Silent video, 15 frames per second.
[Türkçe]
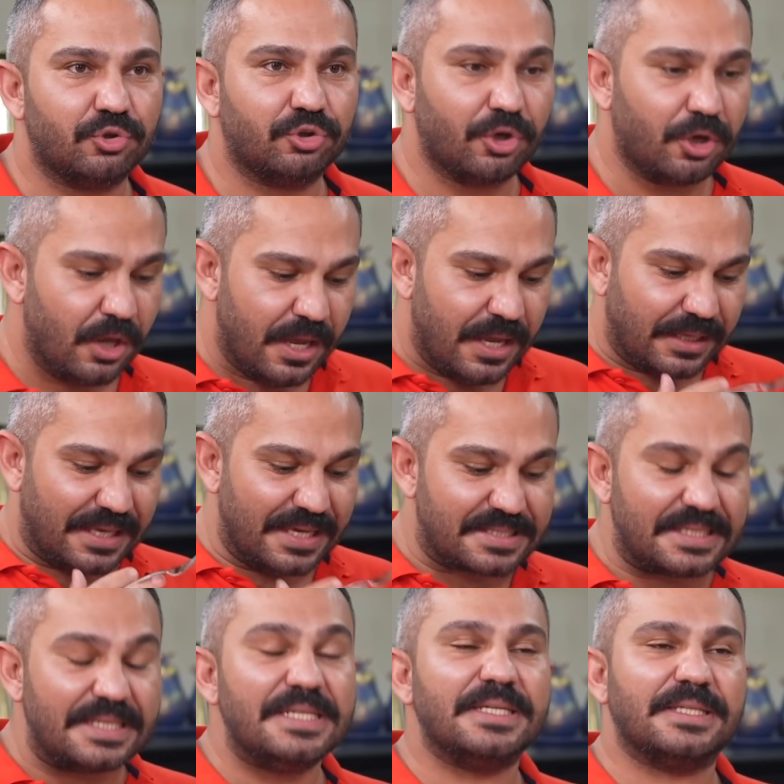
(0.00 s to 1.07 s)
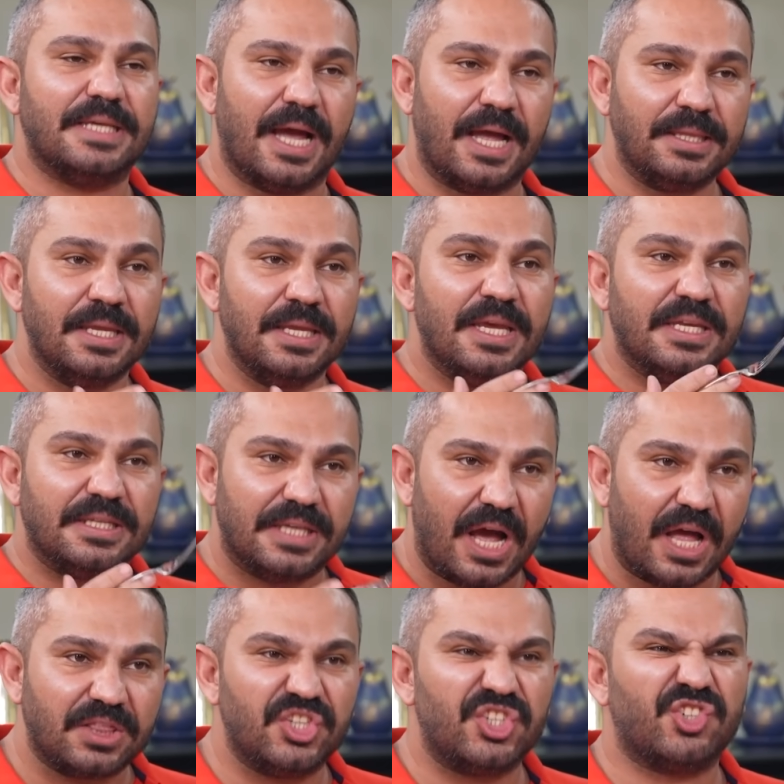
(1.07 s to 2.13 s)
çünkü. Evet, hakimim. Kesilirken
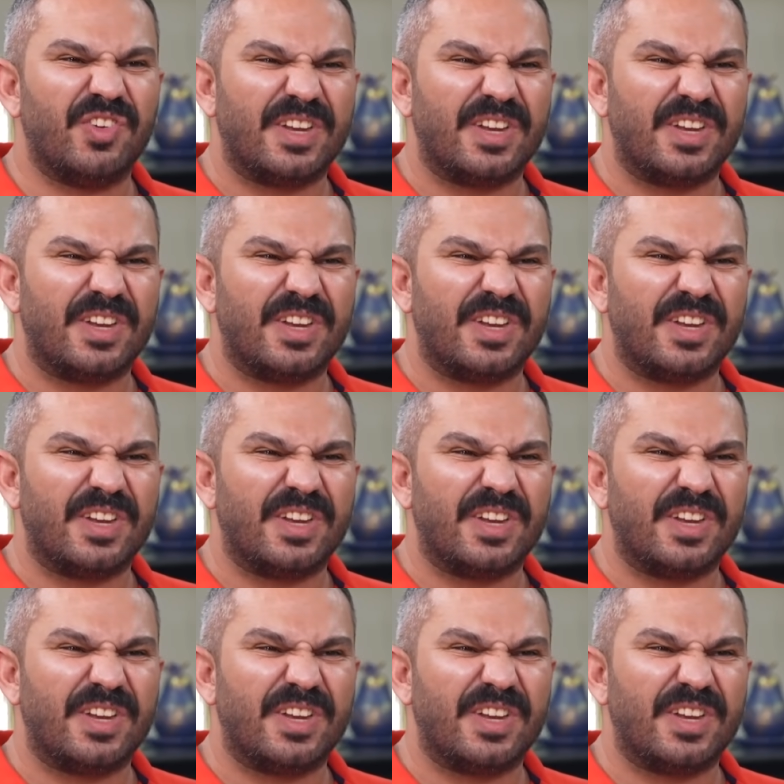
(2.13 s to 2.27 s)
yanlış